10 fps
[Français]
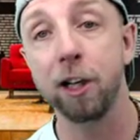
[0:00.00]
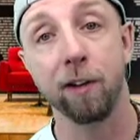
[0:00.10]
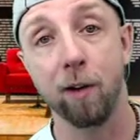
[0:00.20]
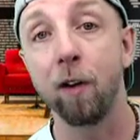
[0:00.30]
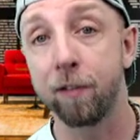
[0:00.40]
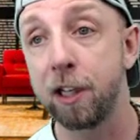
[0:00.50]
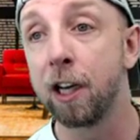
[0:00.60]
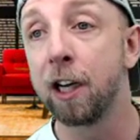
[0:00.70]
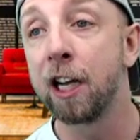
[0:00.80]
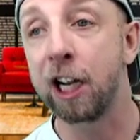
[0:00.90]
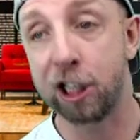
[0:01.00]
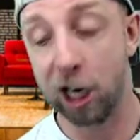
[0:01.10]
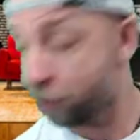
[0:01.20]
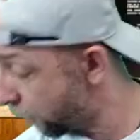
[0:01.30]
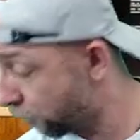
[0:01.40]
que j'avais envie, que j'ai
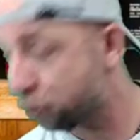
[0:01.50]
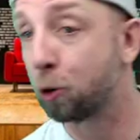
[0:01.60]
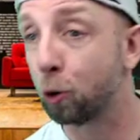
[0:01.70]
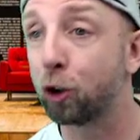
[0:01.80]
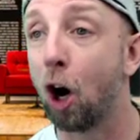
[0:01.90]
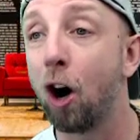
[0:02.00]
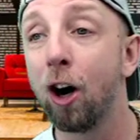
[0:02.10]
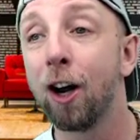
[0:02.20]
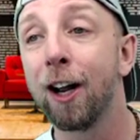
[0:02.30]
acheté, que je suis content.